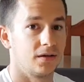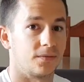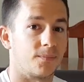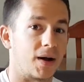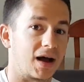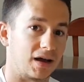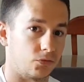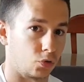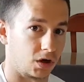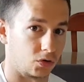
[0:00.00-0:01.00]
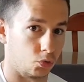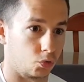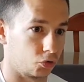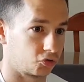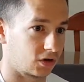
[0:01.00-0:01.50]
bajando la
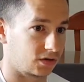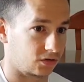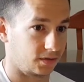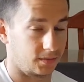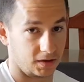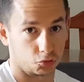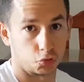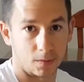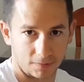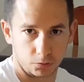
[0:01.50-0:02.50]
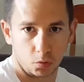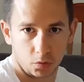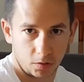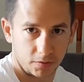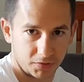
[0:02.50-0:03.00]
glucosa, sumando
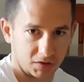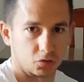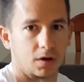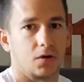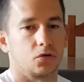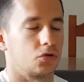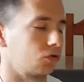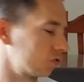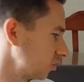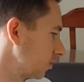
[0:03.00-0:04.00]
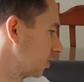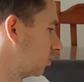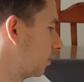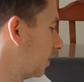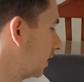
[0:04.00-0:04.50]
unos efectos a otros. No sé si me
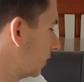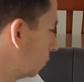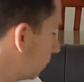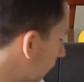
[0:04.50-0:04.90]
estoy explicando.